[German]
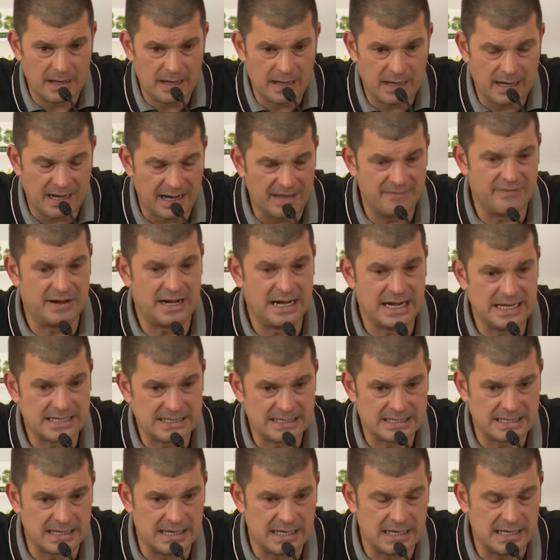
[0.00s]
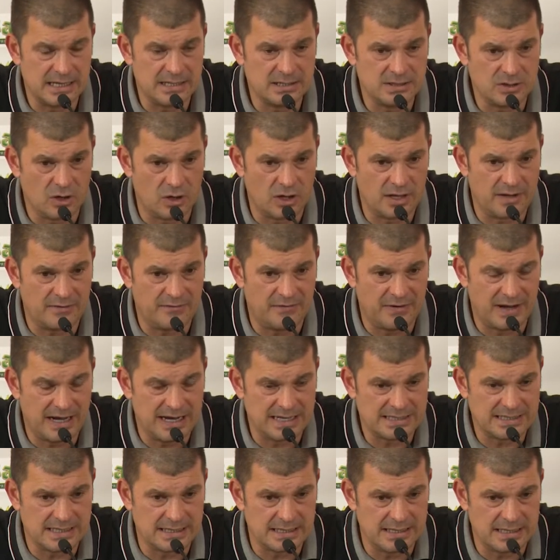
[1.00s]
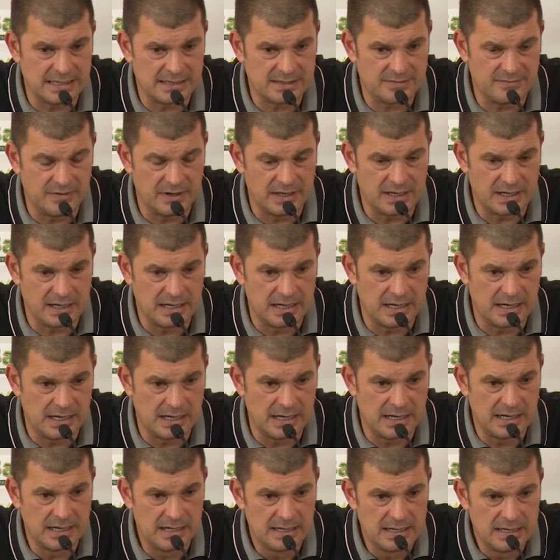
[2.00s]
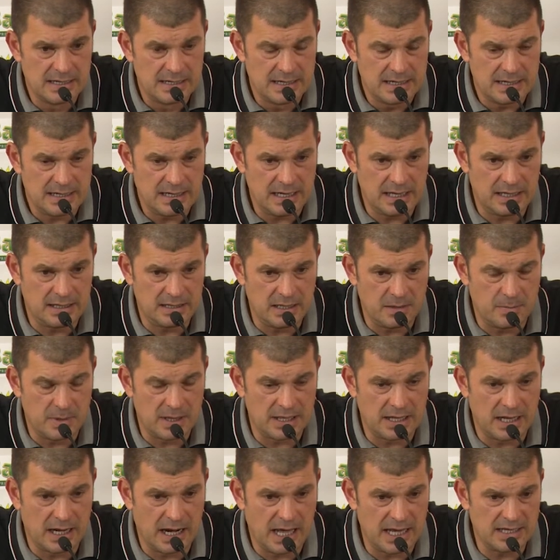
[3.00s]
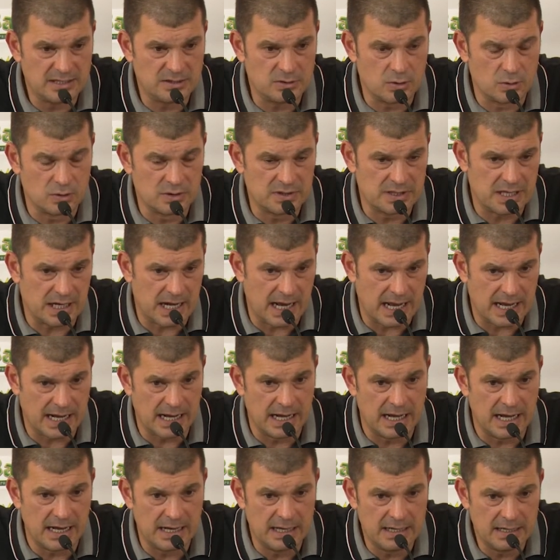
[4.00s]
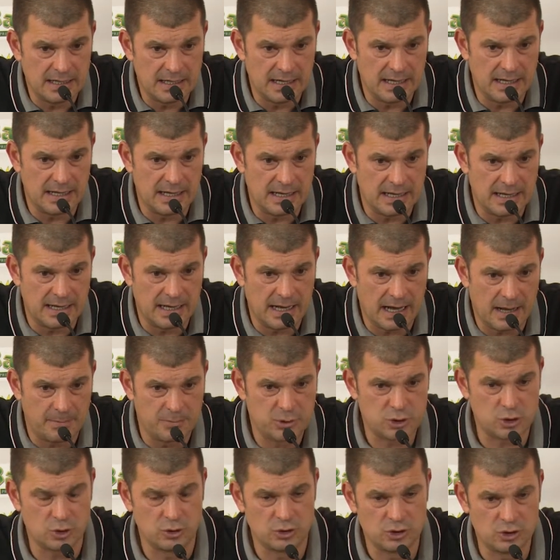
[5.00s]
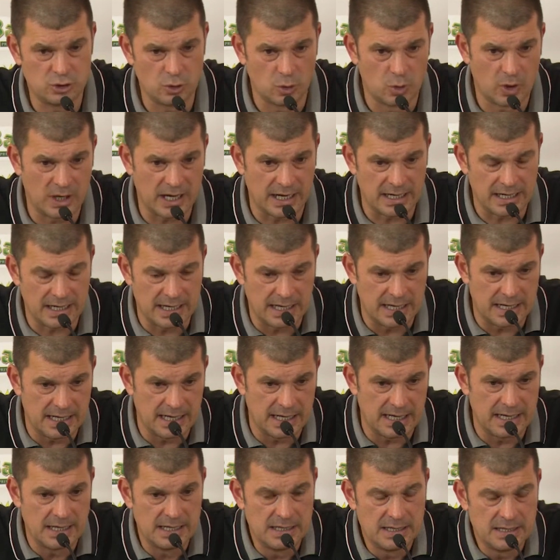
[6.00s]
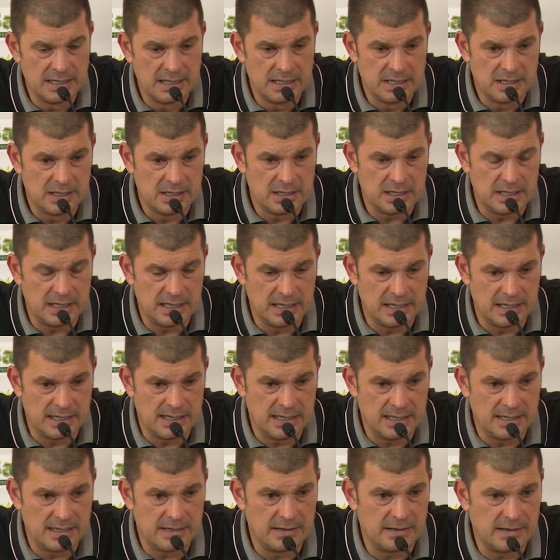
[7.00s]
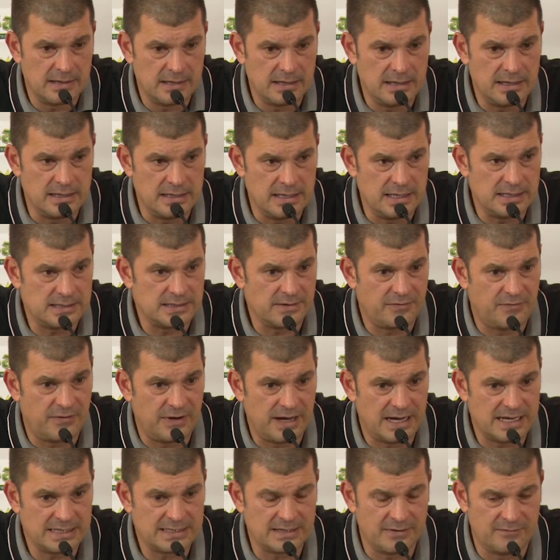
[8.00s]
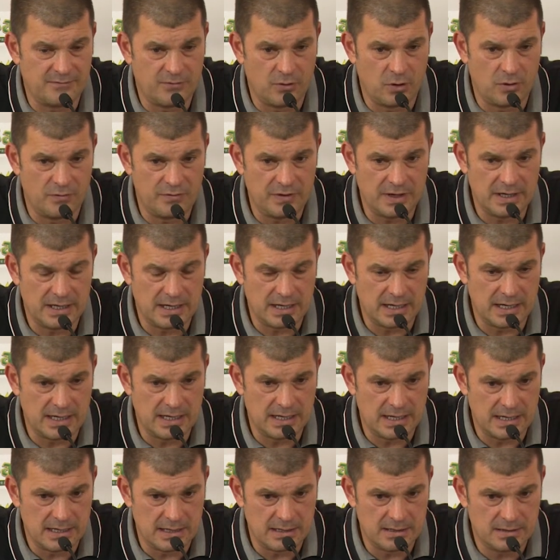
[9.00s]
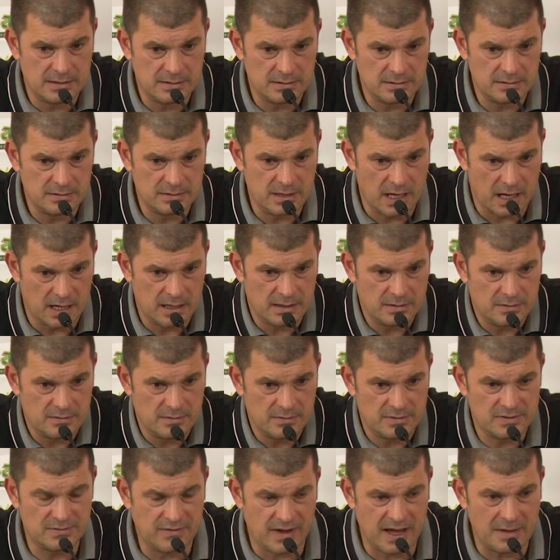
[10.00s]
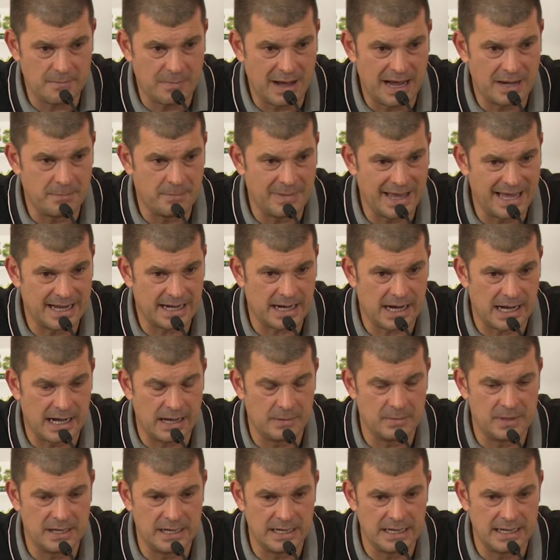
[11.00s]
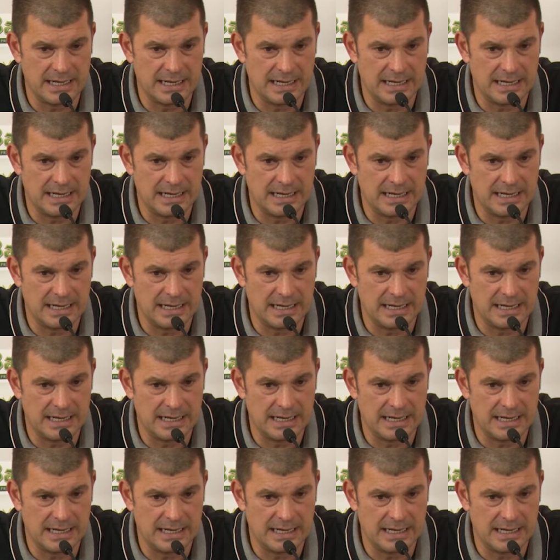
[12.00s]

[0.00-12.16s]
Cleverness in solchen Phasen, dass wir nicht über die Leistungsträger äh, Abschluss suchen äh, äh, in dieser Phase, wo wir äh, ja, zwei Mann mehr haben.